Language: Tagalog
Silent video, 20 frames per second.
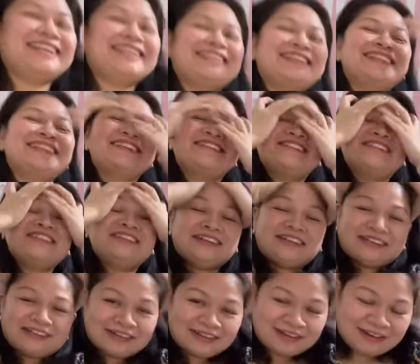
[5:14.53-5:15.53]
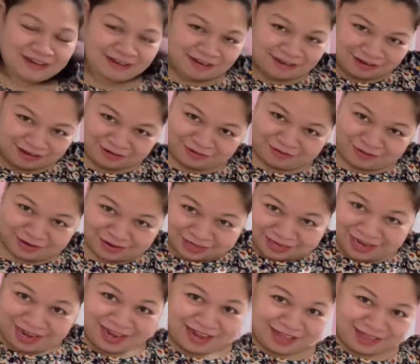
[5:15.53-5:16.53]
anit ko. Wait
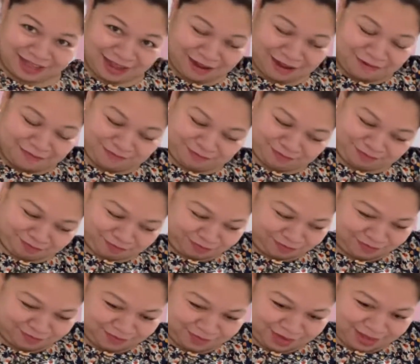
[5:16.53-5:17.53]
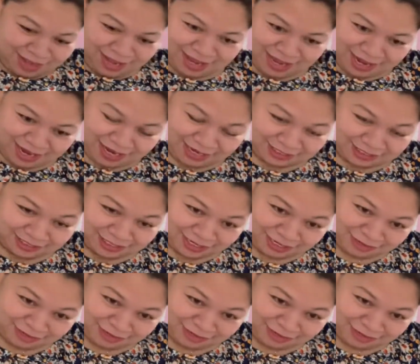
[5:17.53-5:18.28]
nga natin. Kasi